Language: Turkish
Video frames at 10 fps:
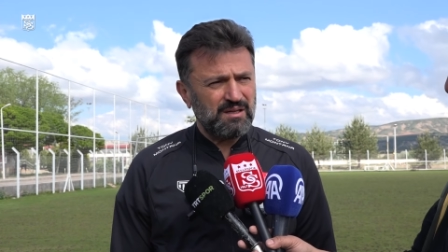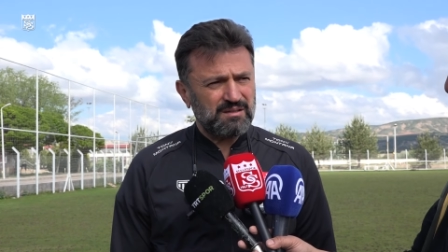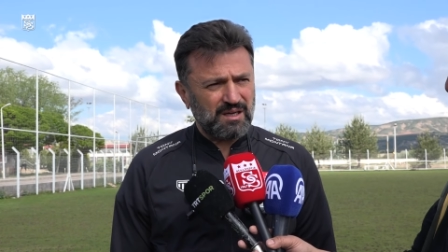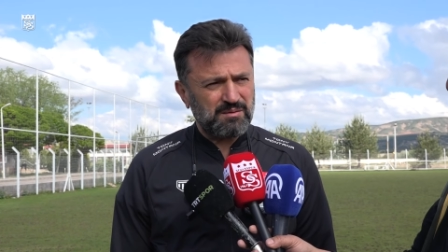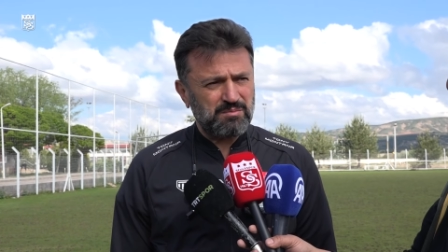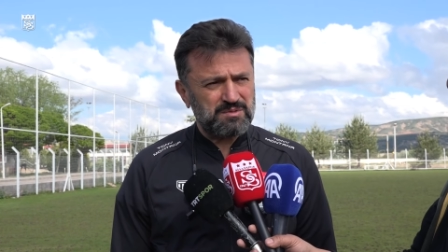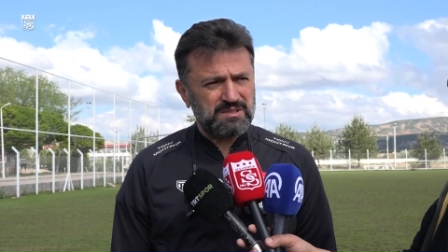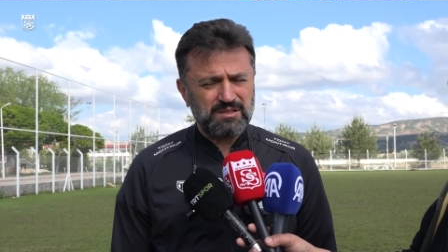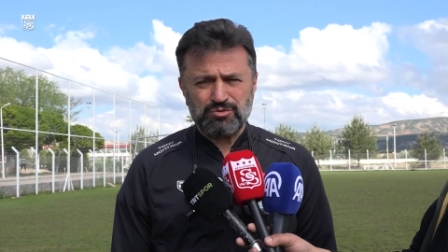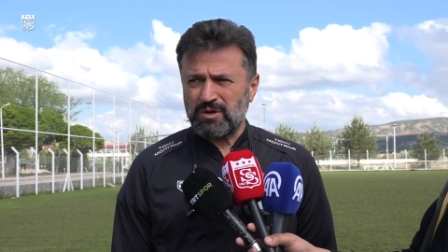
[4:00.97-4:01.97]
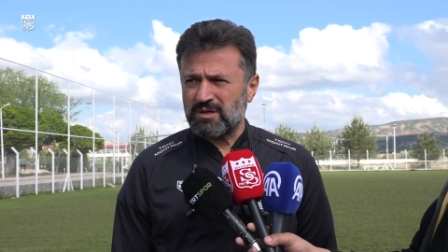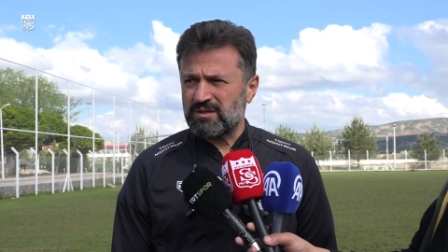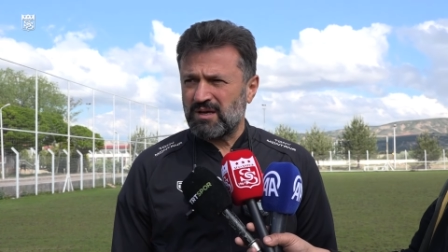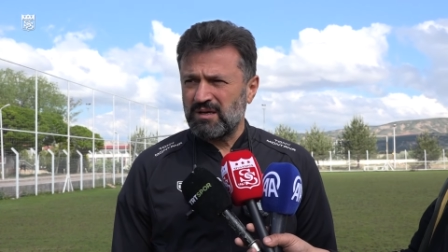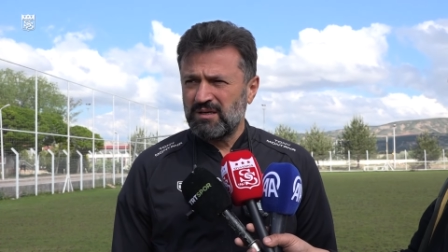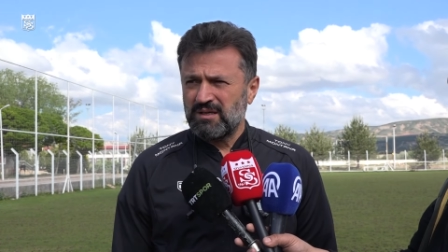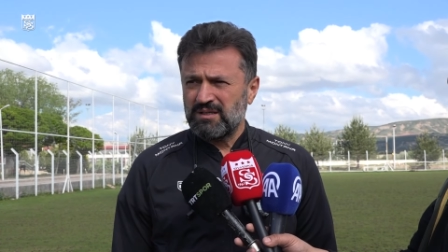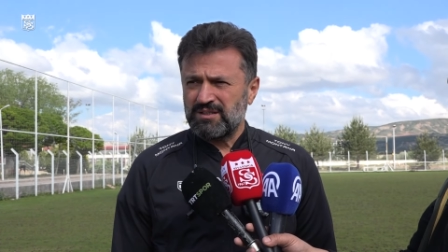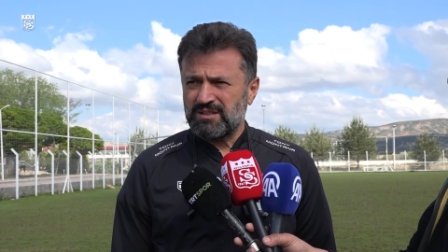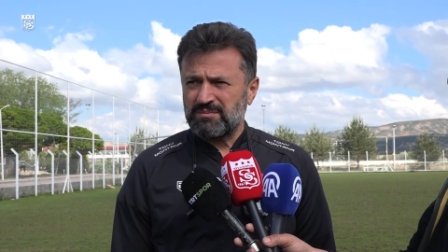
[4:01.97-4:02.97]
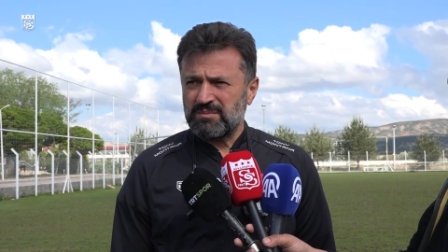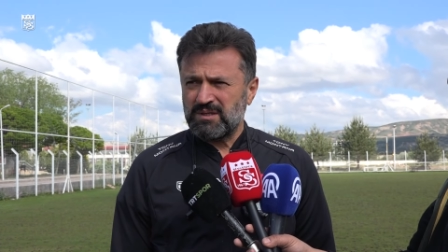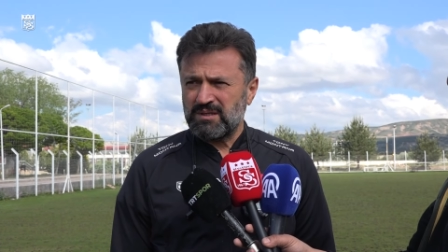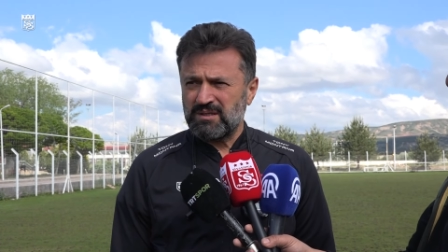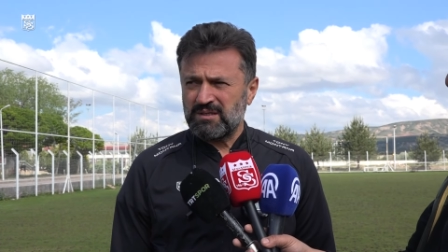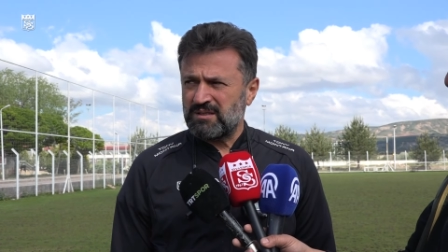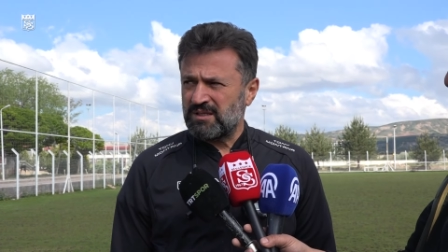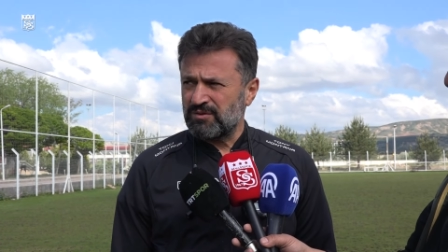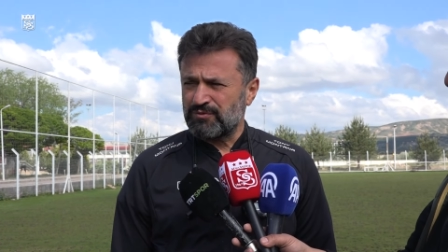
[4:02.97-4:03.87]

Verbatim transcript: Takımımızda şu anda 27